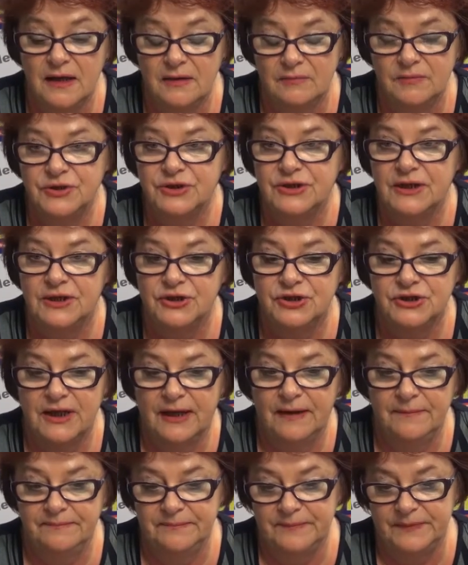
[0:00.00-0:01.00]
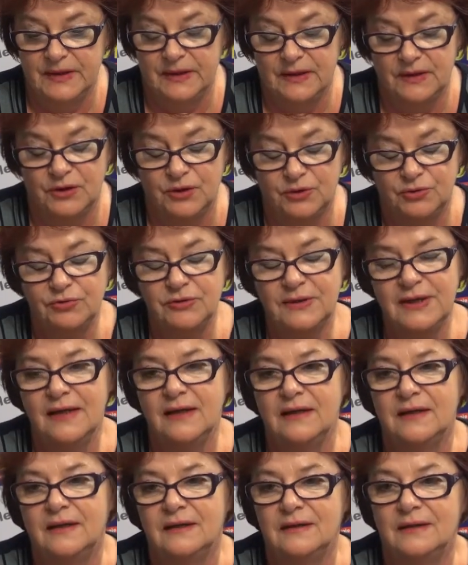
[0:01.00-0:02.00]
Myślę, że mm,
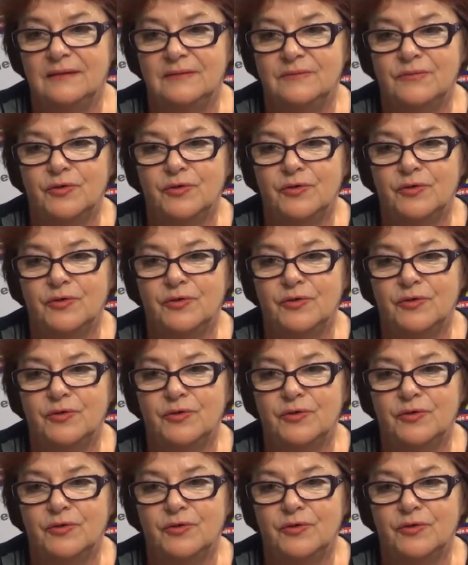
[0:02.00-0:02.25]
tutaj y,